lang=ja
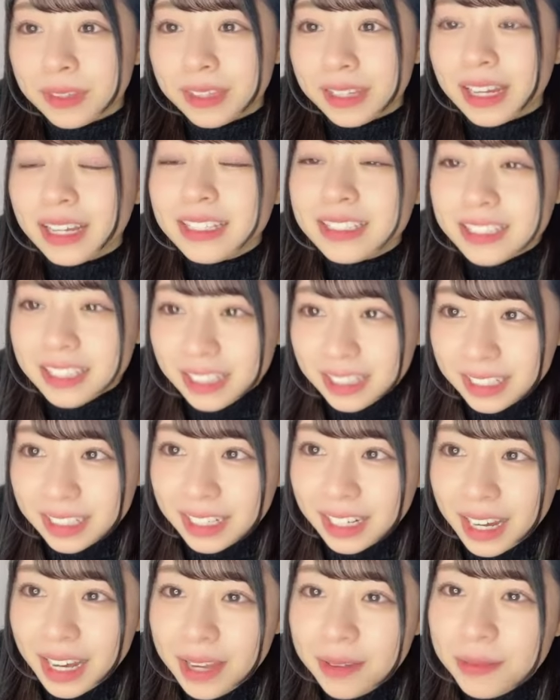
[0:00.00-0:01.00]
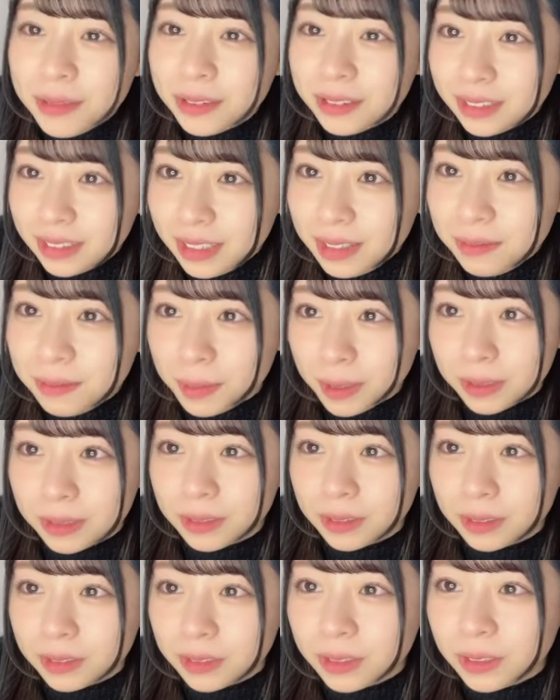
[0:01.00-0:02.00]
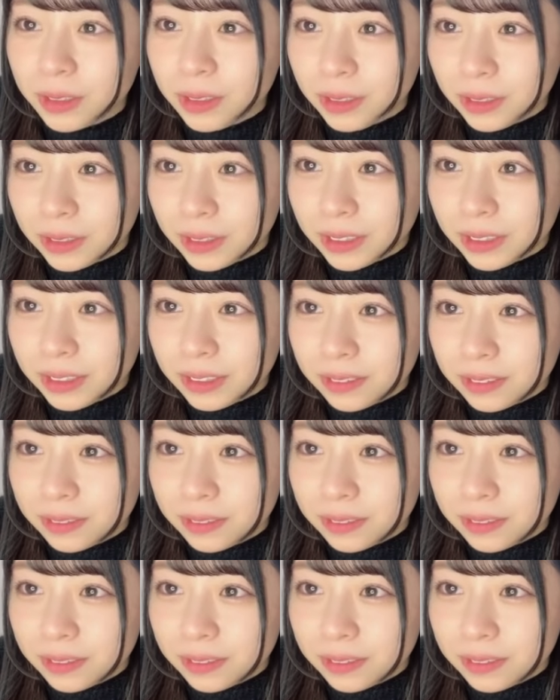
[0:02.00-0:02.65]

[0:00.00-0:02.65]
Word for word: 確かに解剖のインパクト強いよね